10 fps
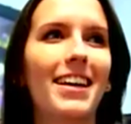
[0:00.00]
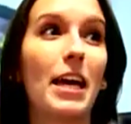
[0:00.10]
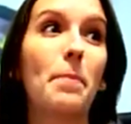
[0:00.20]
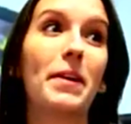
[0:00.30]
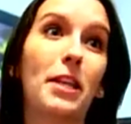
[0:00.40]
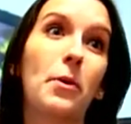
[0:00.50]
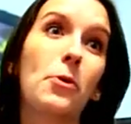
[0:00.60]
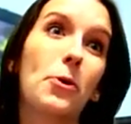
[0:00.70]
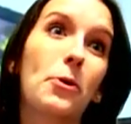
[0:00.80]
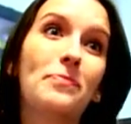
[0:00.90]
que aprendes
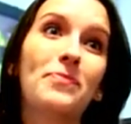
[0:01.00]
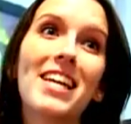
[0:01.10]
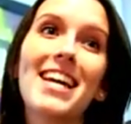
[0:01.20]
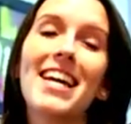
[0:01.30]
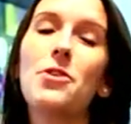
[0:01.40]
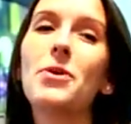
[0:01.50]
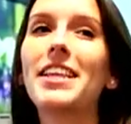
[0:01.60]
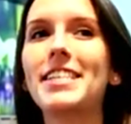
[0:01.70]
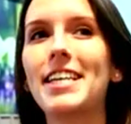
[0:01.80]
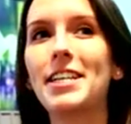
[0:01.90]
buco y nunca
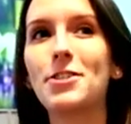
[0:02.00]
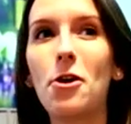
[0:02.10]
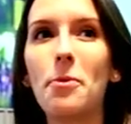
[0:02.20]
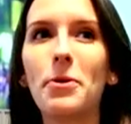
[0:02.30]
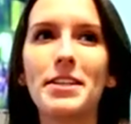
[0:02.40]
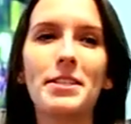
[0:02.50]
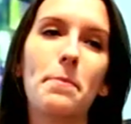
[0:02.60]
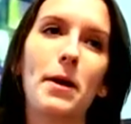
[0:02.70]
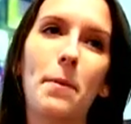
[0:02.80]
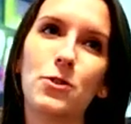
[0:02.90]
te sientes solo porque
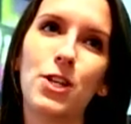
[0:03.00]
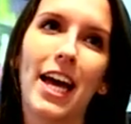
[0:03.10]
siempre hay mucha